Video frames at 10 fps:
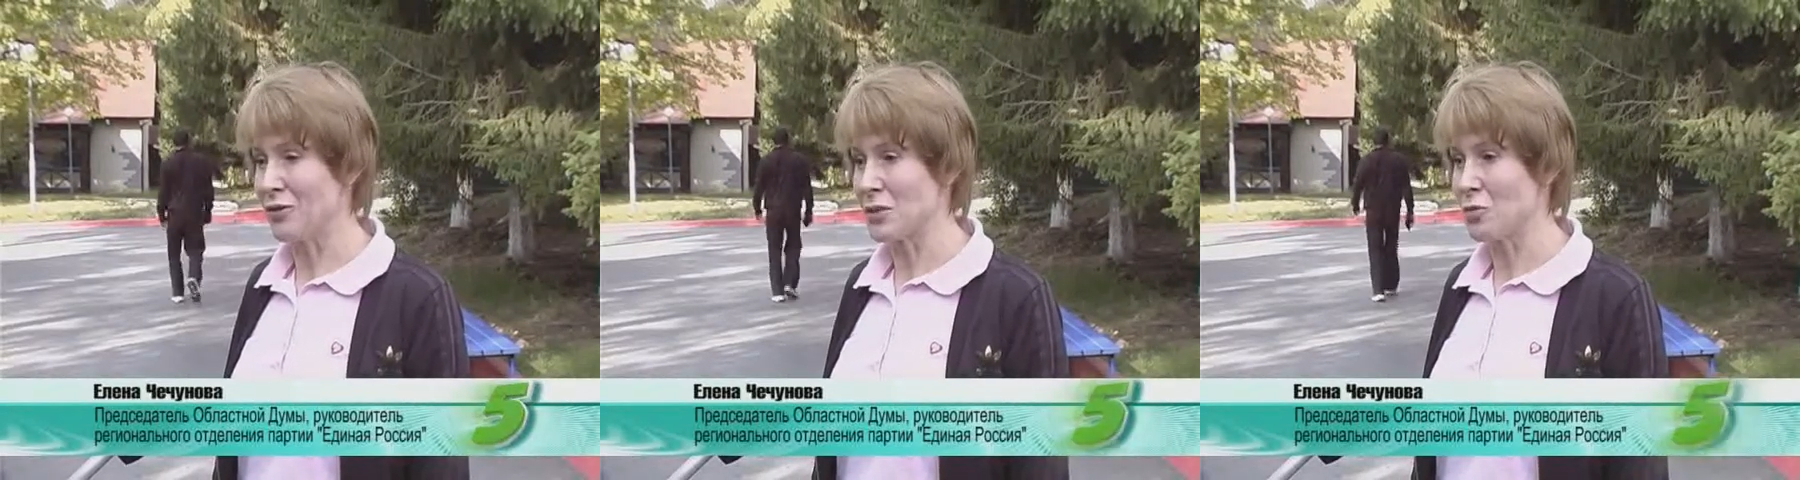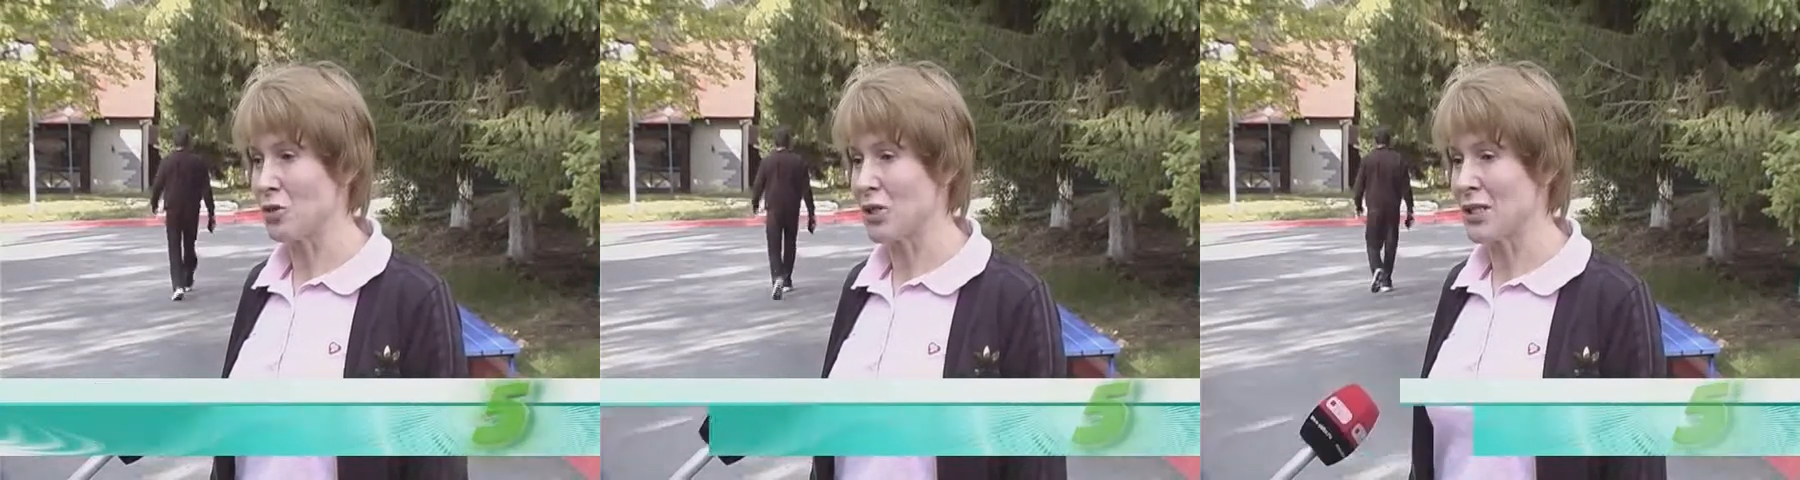
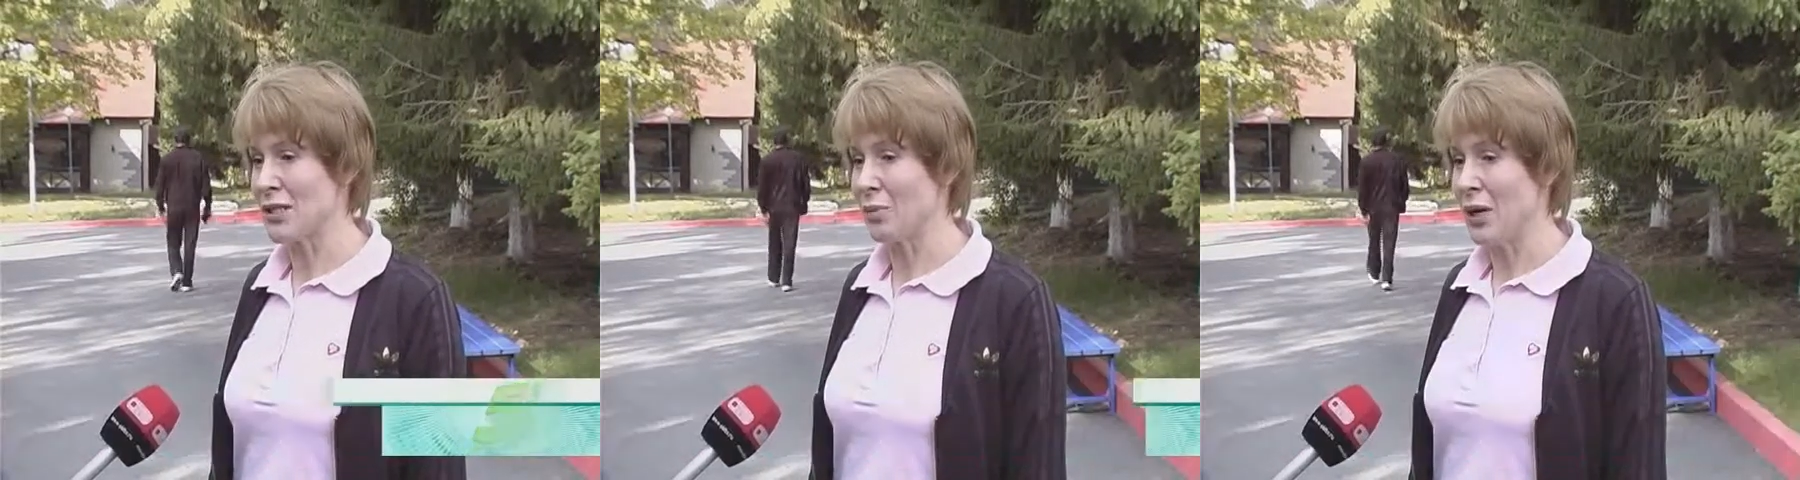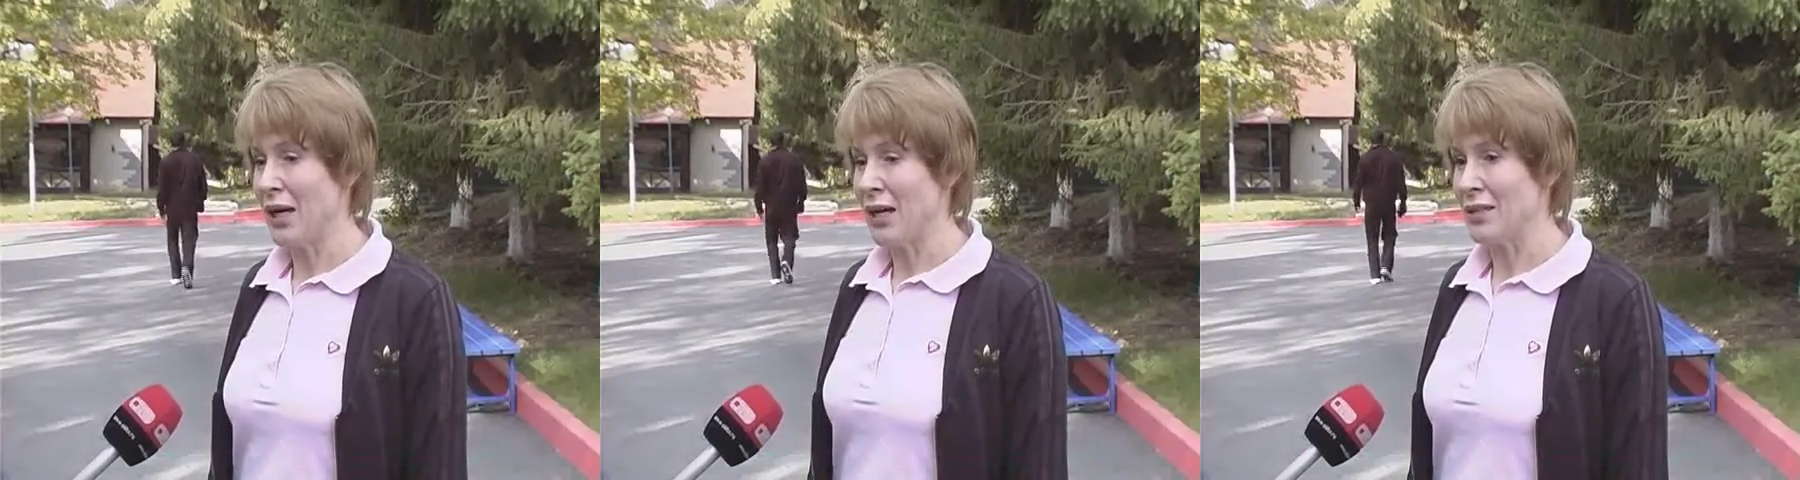возможность нам
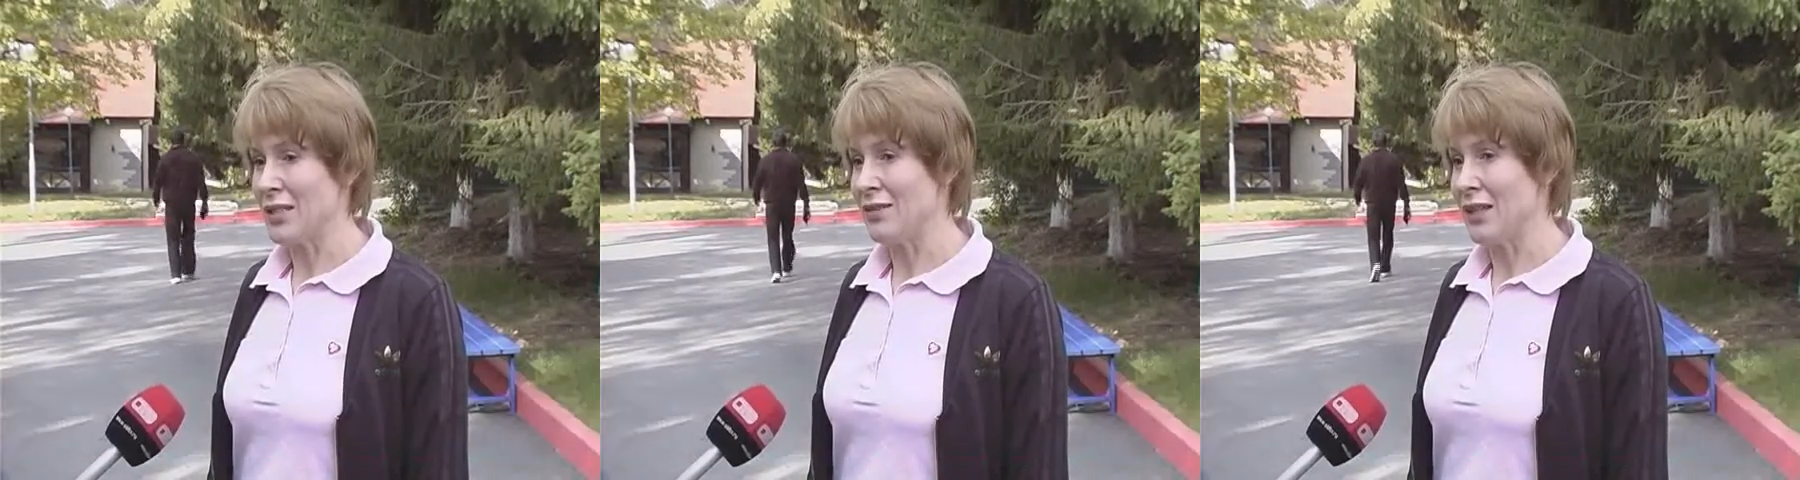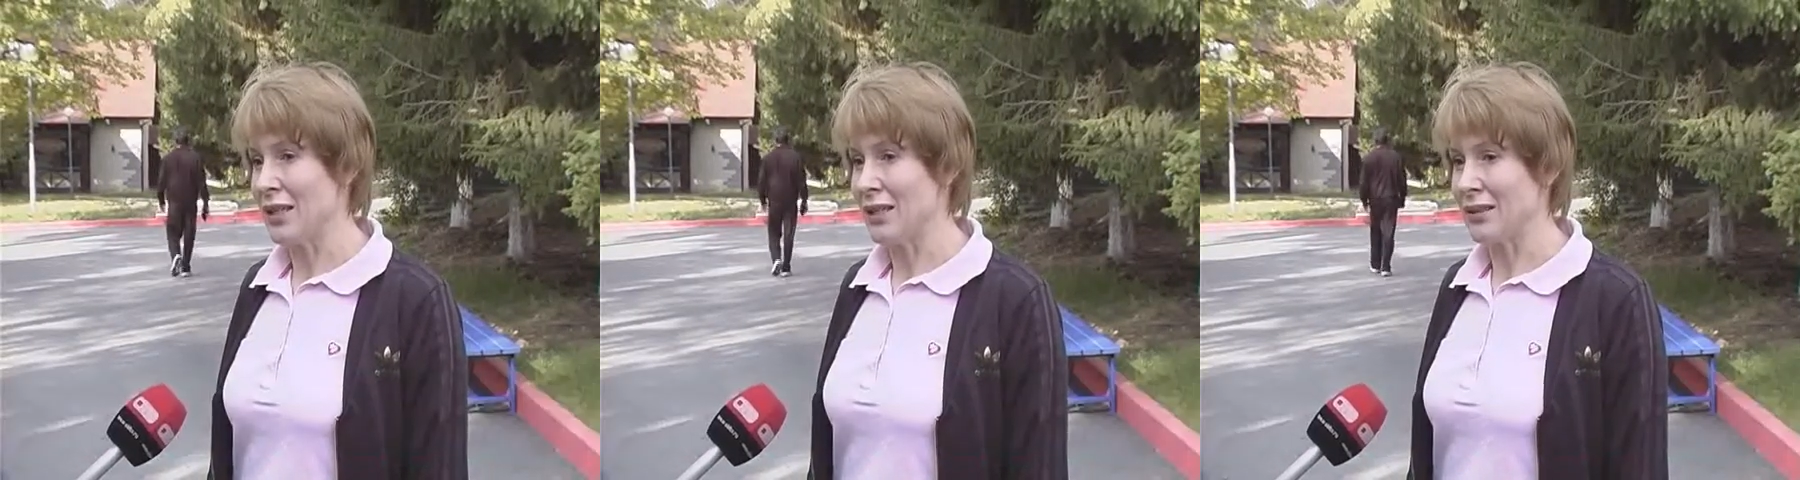
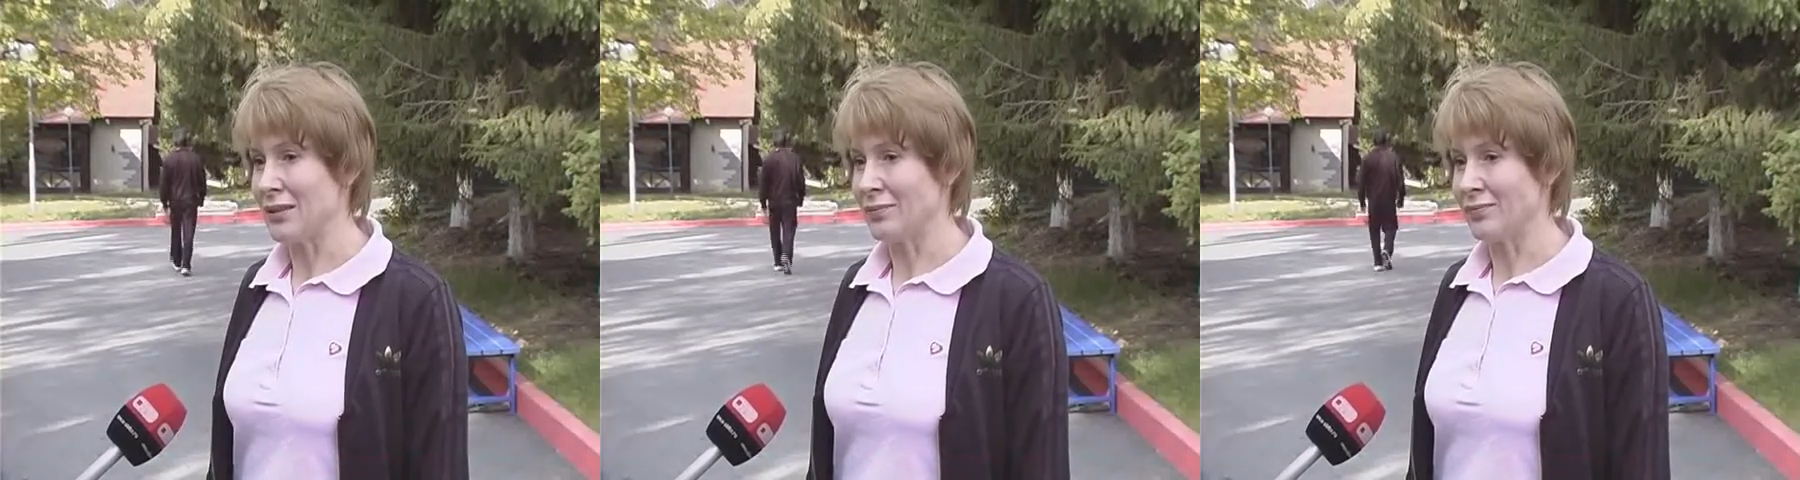действительно